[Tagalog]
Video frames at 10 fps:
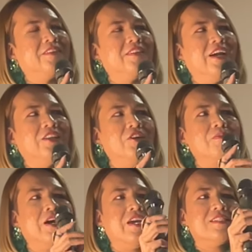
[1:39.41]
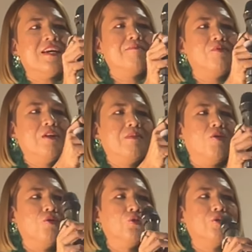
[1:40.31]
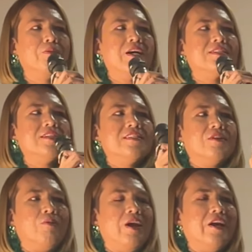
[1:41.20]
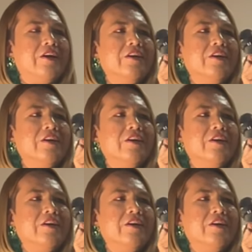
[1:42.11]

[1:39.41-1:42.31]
Ito yung mga example ng mga contour brush. Square,